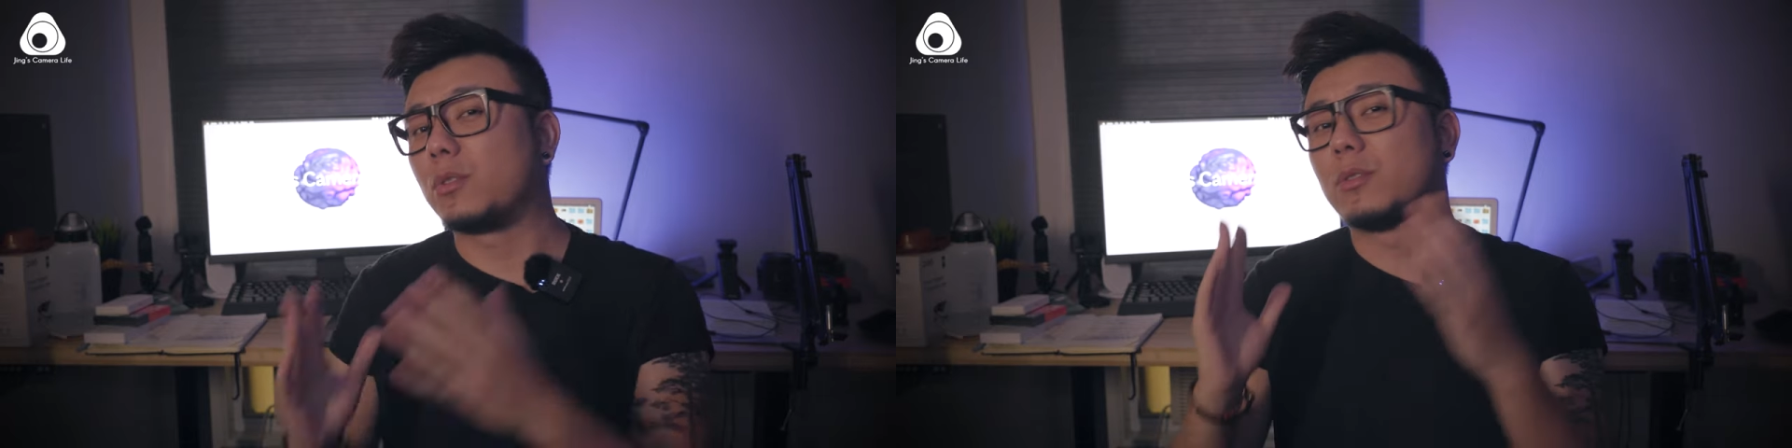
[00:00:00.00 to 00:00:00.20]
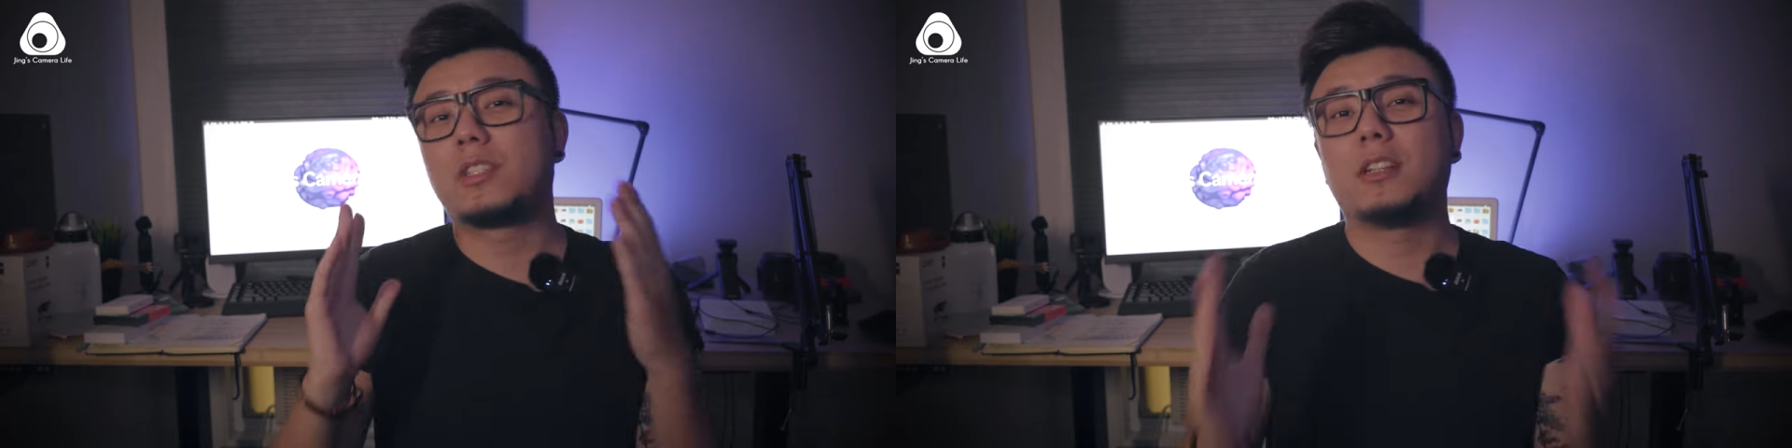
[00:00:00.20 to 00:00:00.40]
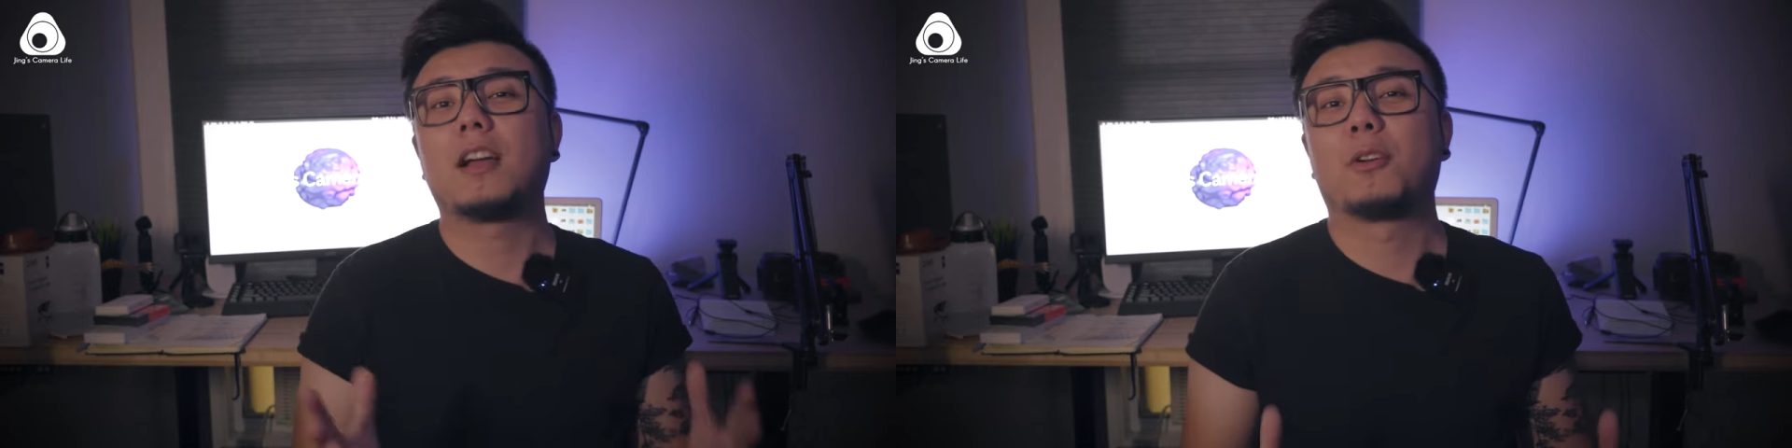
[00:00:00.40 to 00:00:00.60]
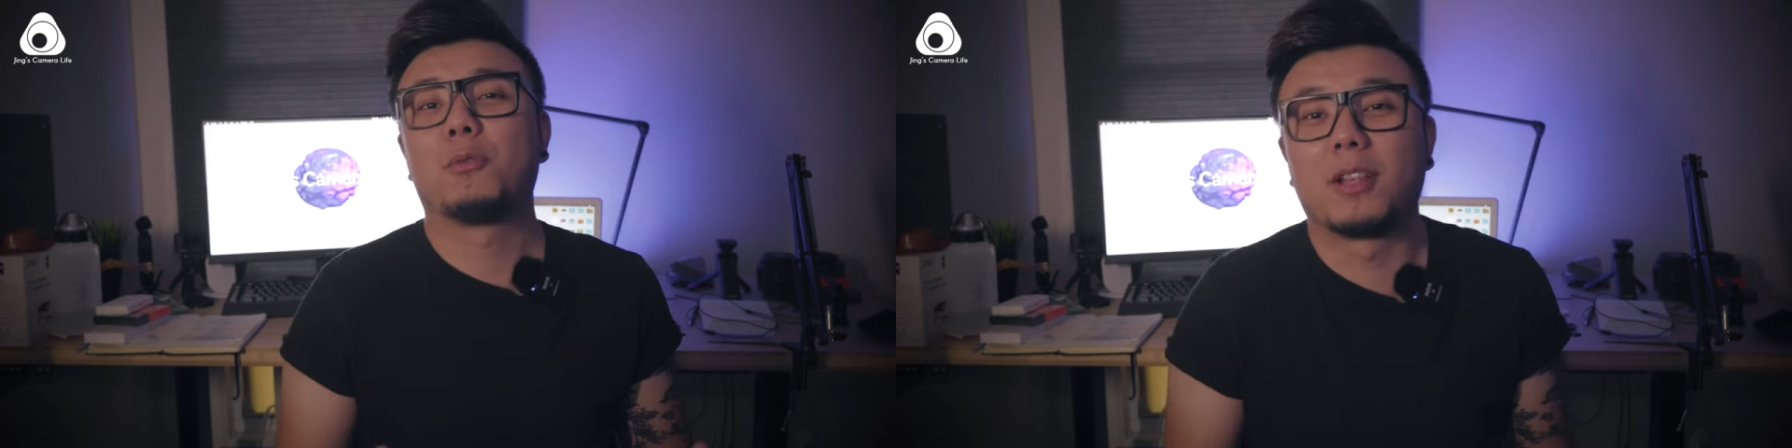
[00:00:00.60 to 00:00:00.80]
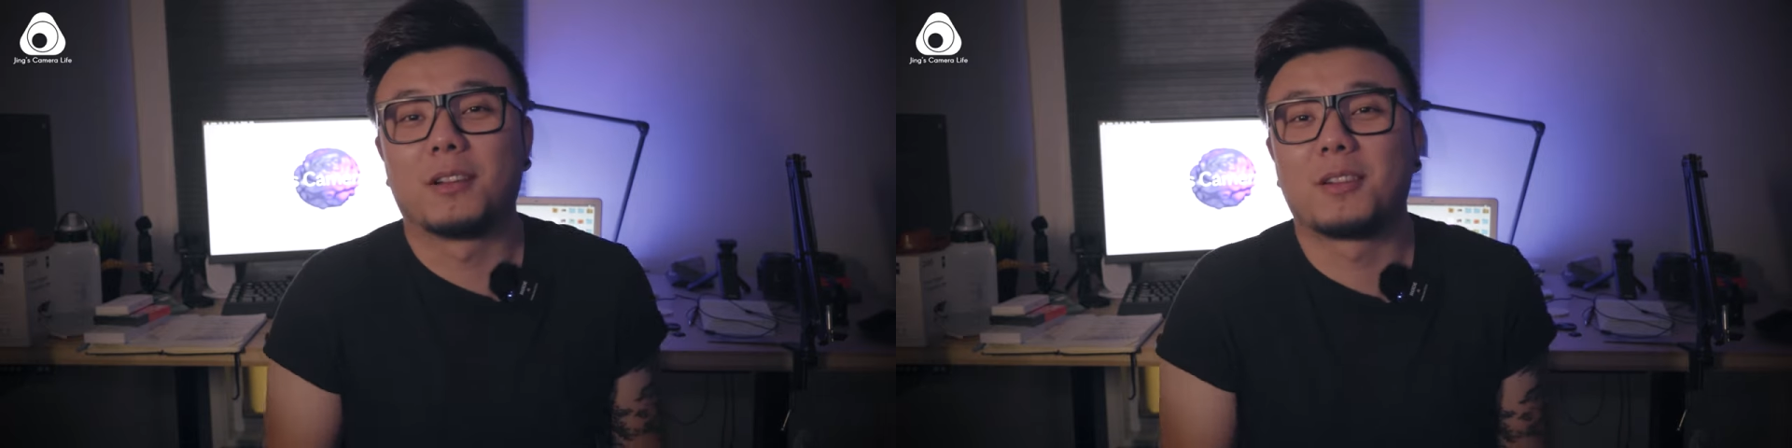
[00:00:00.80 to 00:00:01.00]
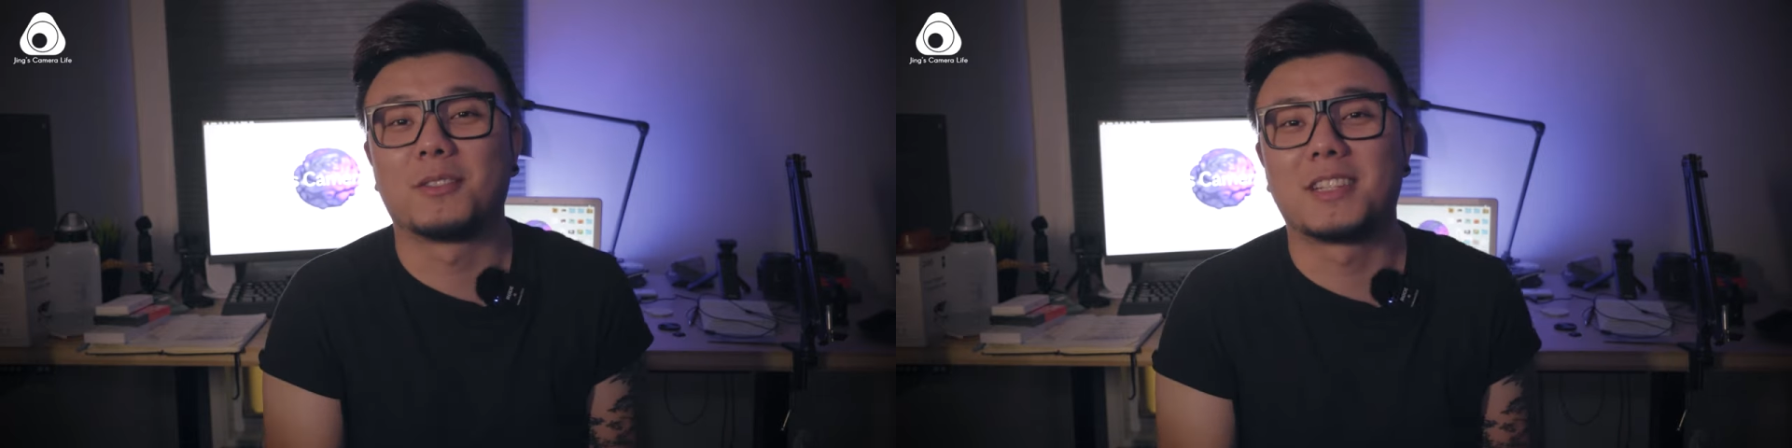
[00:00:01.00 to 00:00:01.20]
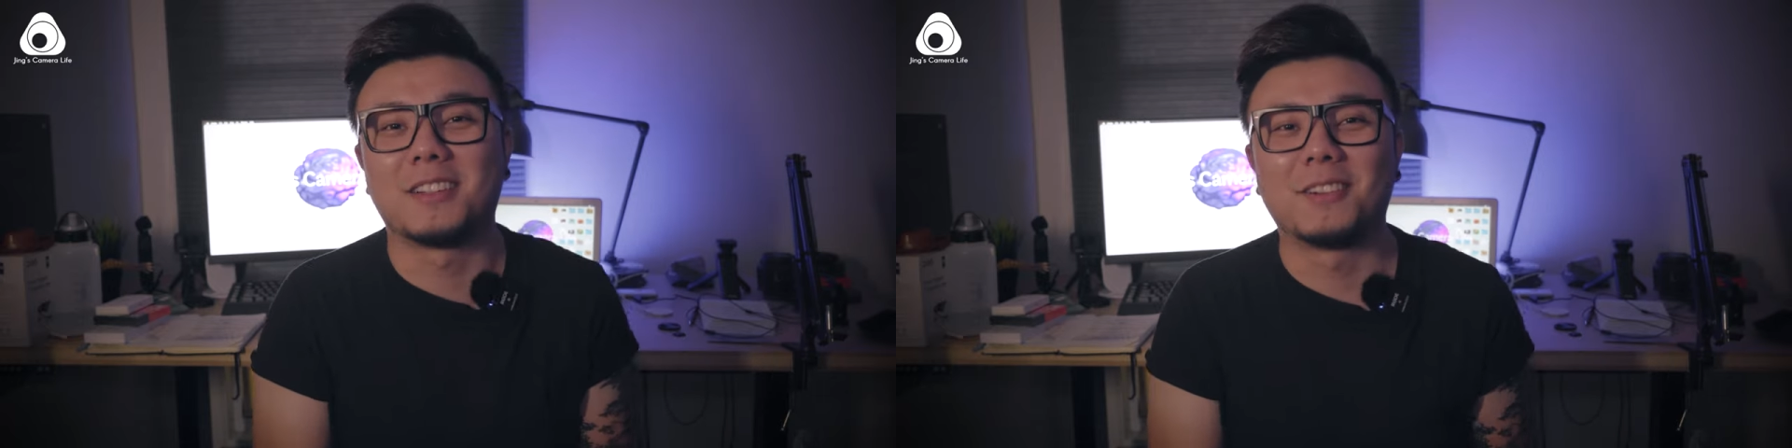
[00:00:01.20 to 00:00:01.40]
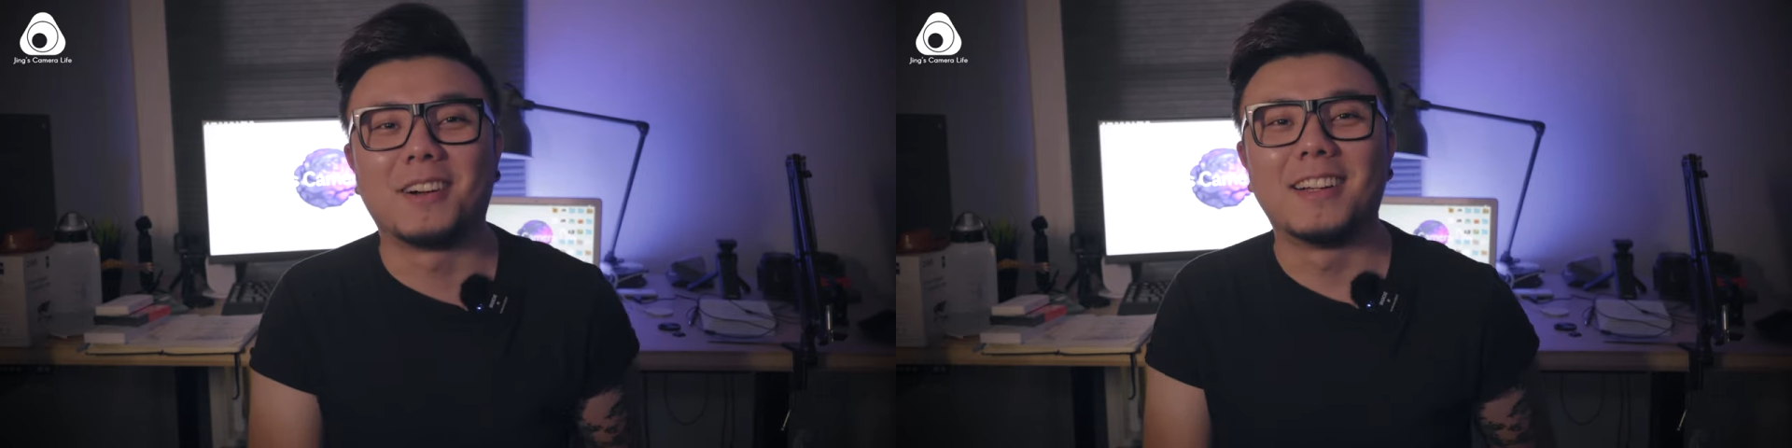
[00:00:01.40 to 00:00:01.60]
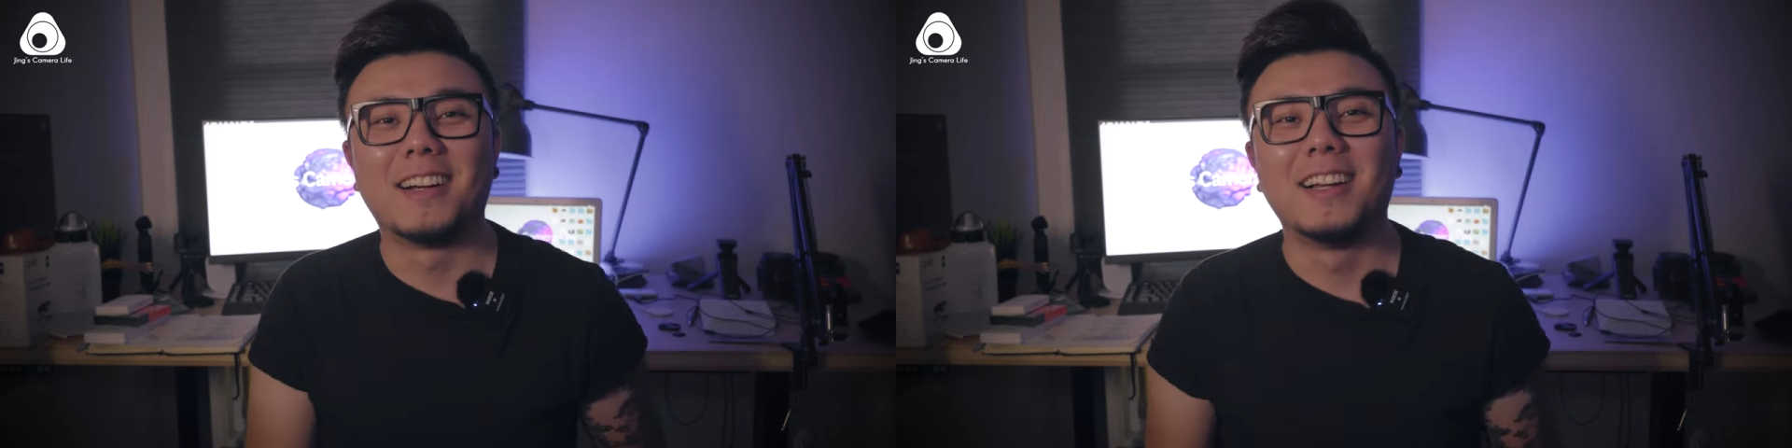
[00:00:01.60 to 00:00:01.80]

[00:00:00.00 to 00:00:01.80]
我就经常遇到这种情况。